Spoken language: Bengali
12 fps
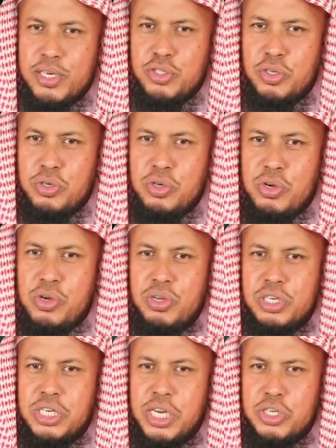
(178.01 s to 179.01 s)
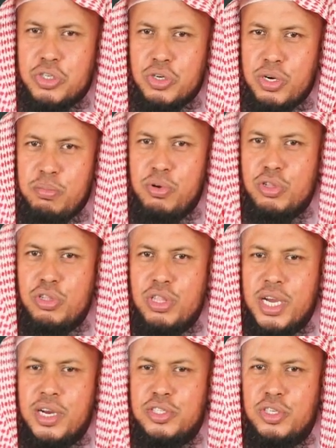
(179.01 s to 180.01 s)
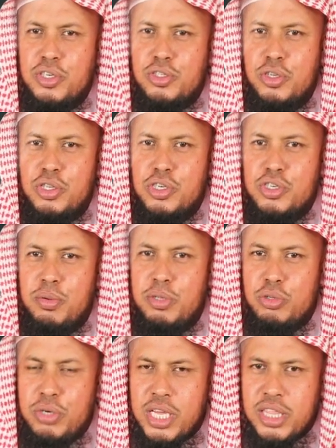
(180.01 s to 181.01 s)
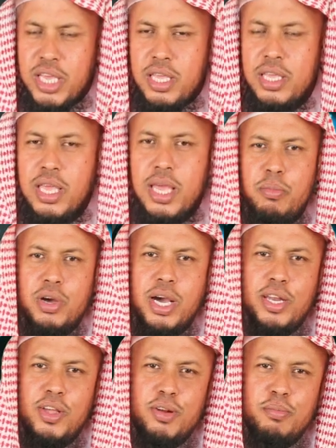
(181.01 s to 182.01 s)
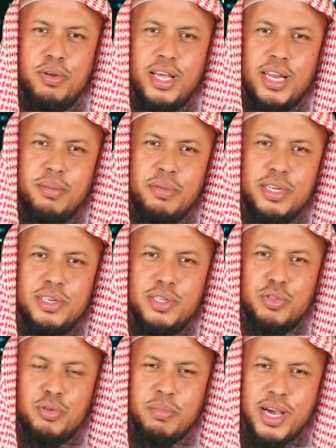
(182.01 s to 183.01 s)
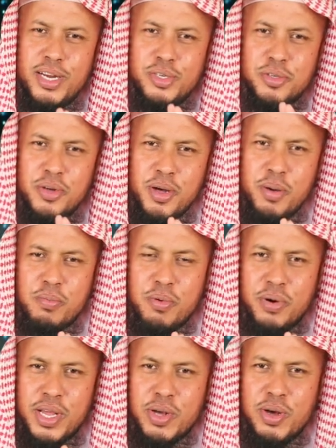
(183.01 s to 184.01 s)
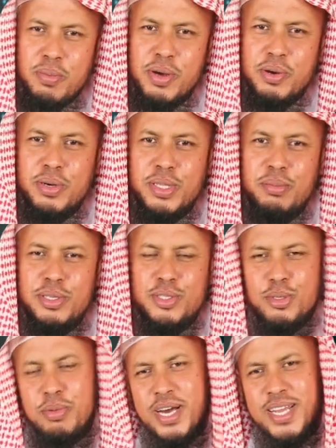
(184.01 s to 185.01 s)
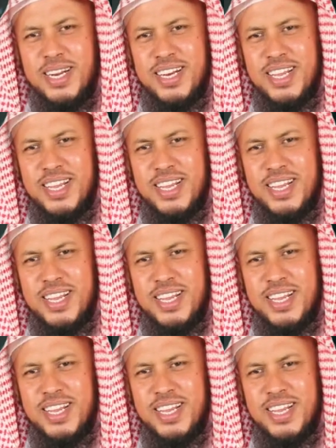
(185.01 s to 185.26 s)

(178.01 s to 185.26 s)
তোমার জন্য টেনশন মুক্ত থাকার জন্য যথেষ্ট হবে দুনিয়াতে এবং আল্লাহ রব্বুল আলমিন তোমার সব গুণা ক্ষমা করে দিবেন সুবাহান